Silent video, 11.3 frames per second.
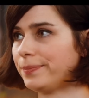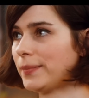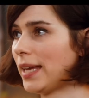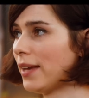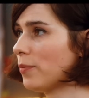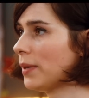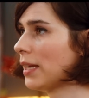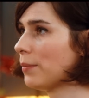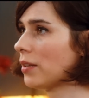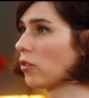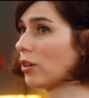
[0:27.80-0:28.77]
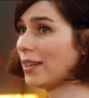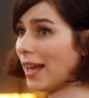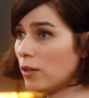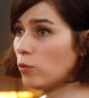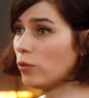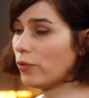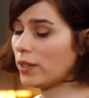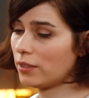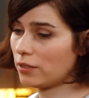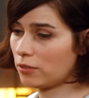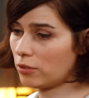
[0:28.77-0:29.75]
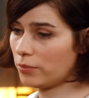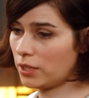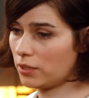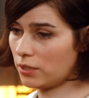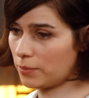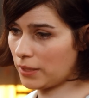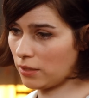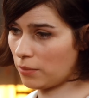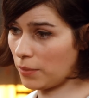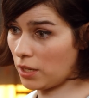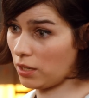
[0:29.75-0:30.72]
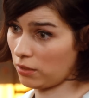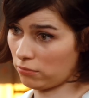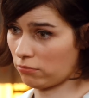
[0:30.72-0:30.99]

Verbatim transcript: Naja, wenn man einmal das Original gut fand, dann kommt halt nichts Besseres mehr nach.